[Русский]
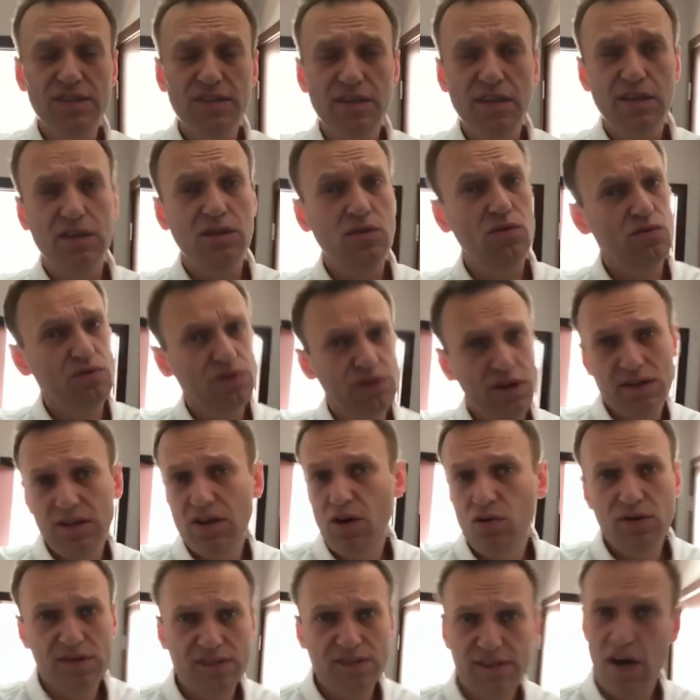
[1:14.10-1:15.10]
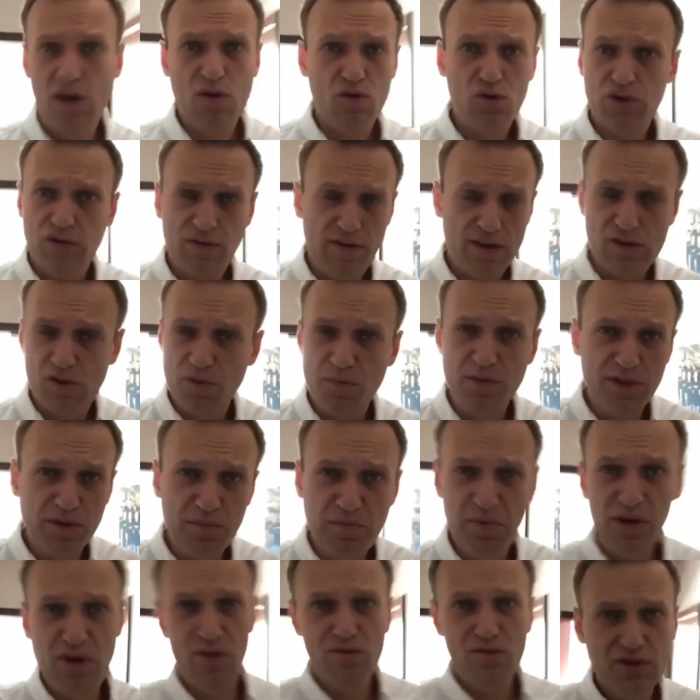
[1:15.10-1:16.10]
жизни, ну, никогда у нас хорошего
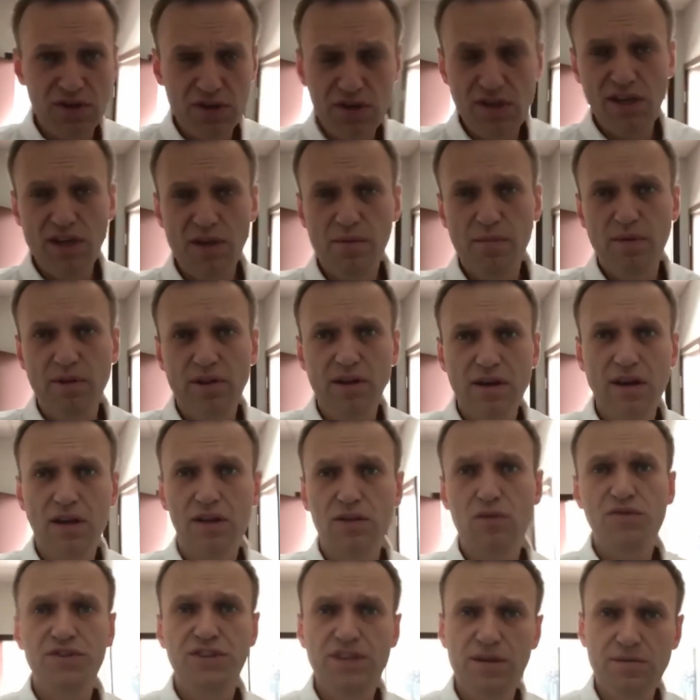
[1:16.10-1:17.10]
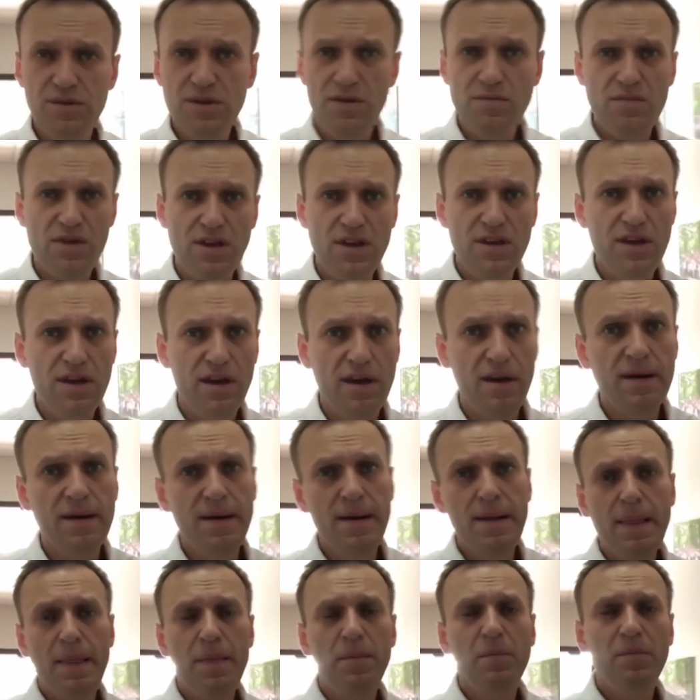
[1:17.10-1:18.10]
особенно периода и не было, но тем не менее
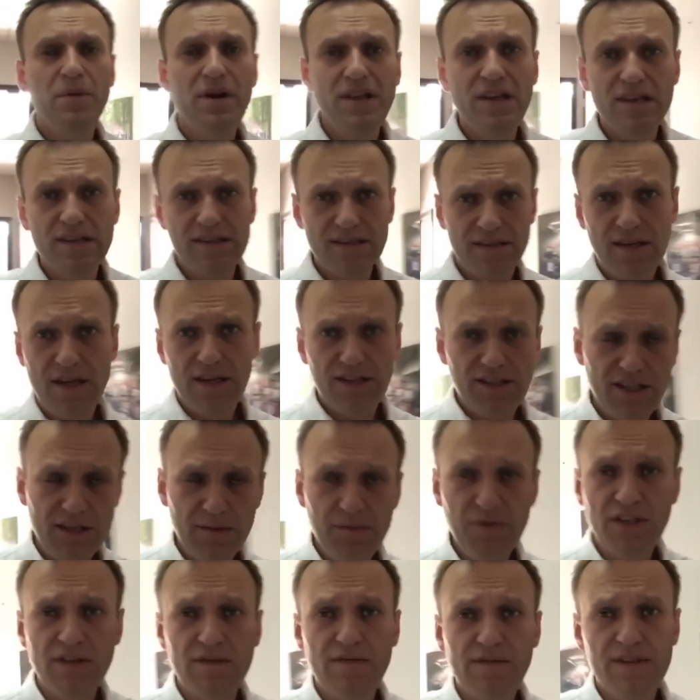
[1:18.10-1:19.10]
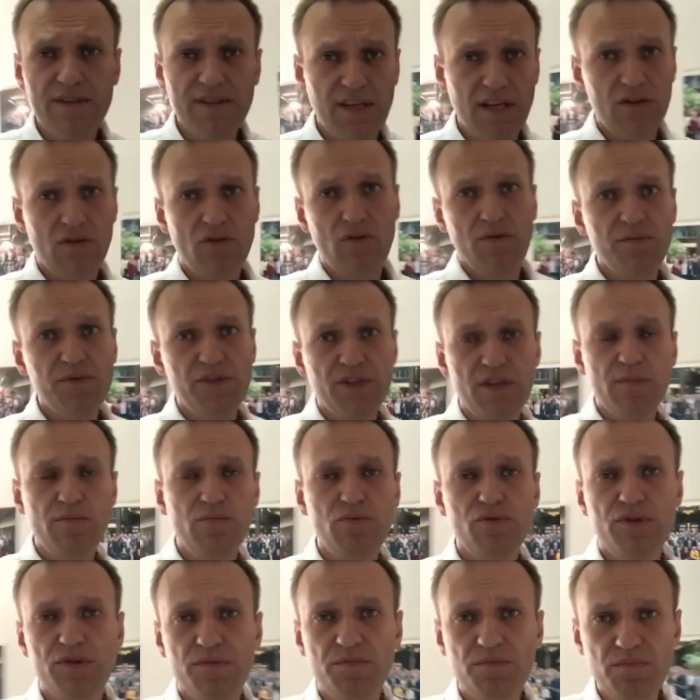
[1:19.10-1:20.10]
мы не сдадимся, восстановимся и
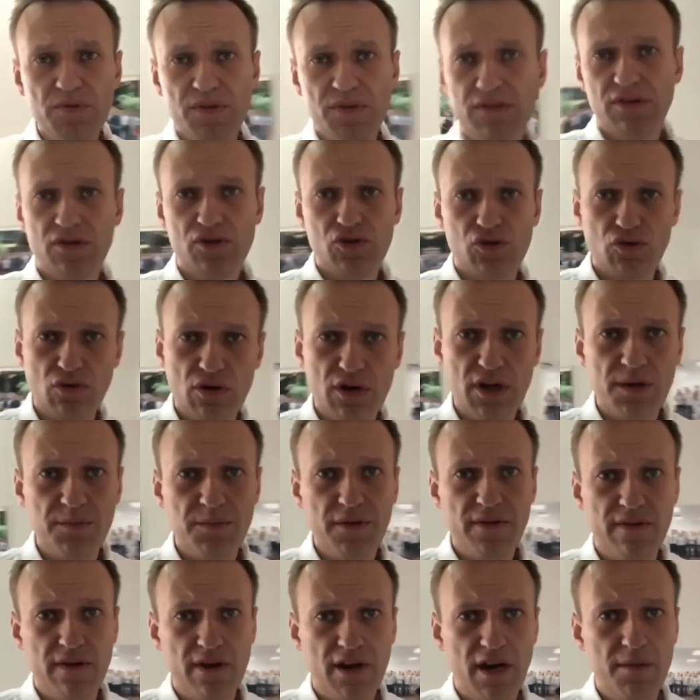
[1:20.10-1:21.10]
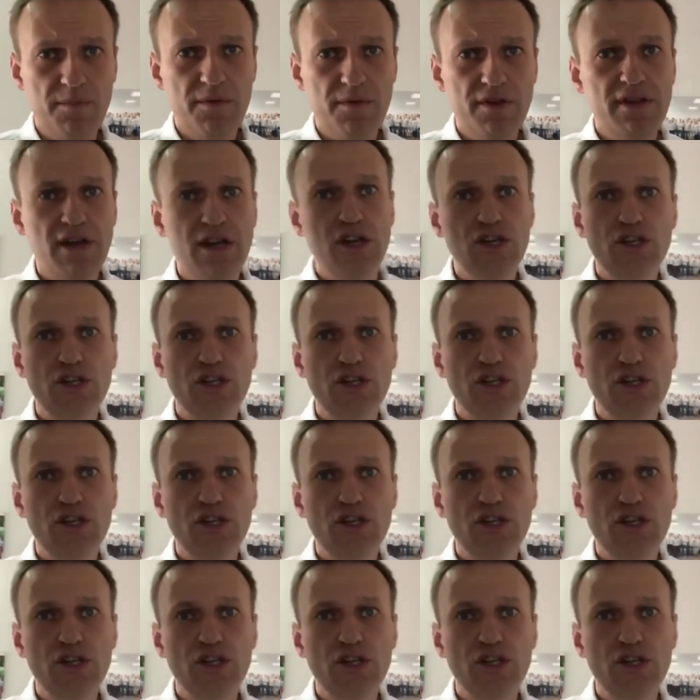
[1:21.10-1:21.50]
будем биться с жуликами и ворами и